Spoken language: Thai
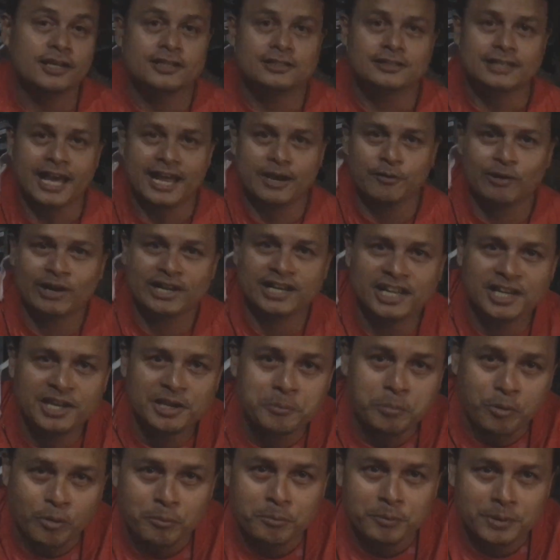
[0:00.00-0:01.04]
แต่วันนี้
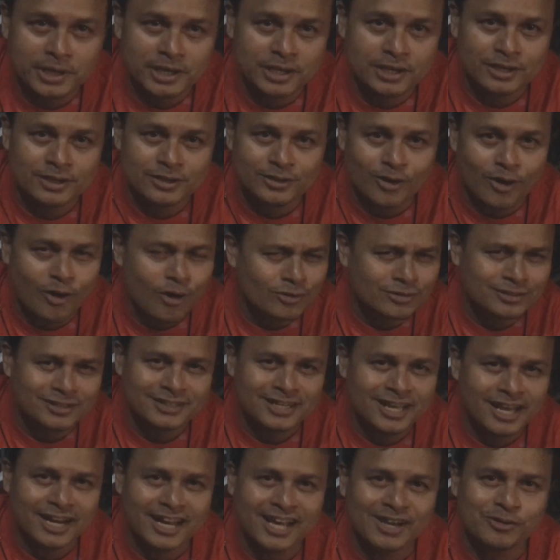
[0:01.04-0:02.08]
ผมมีน้องที่
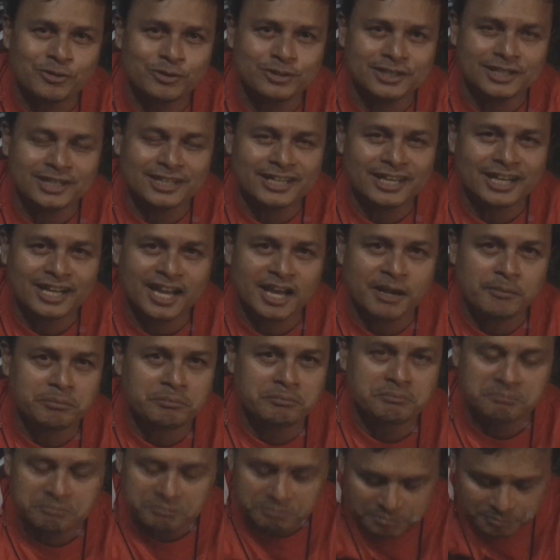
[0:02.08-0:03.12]
น่ารักคนหนึ่งนะครับ
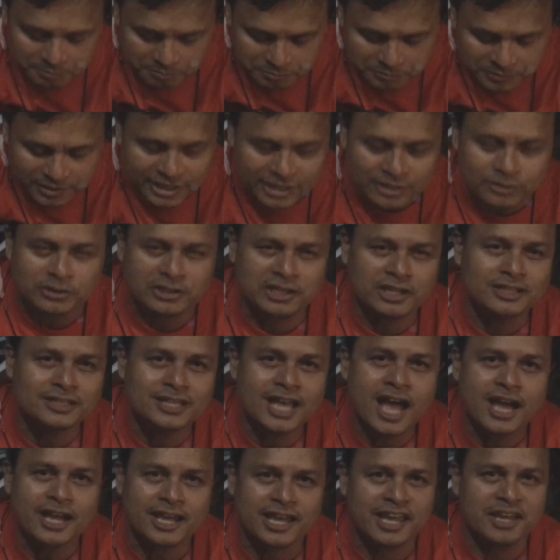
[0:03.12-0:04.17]
เล่นกี
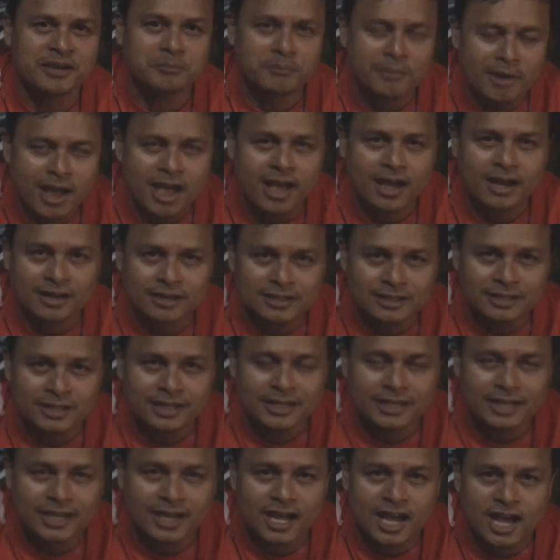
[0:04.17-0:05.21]
ตาร์เก่งมากเลย
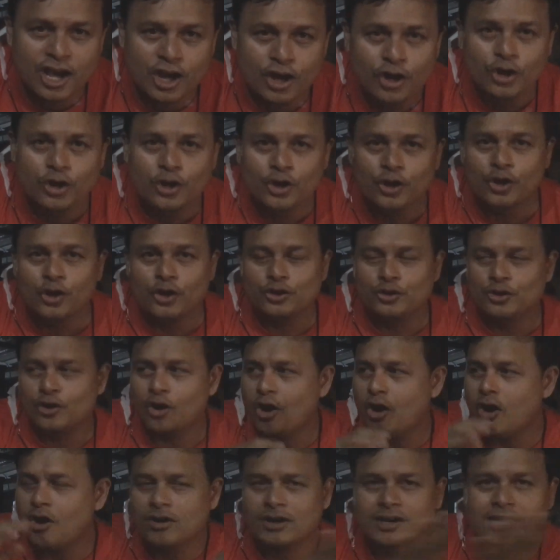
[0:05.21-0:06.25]
นะฮะ
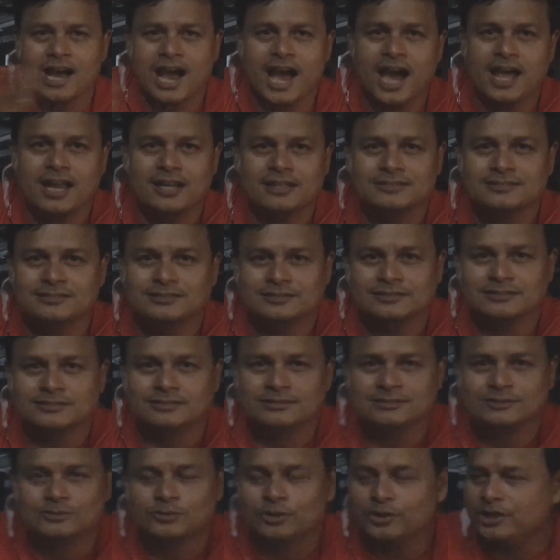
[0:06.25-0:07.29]
น้องกัน
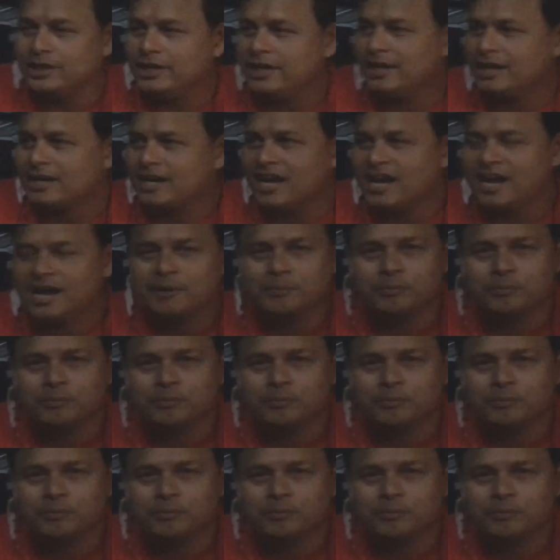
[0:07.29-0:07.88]
คนนี้ครับ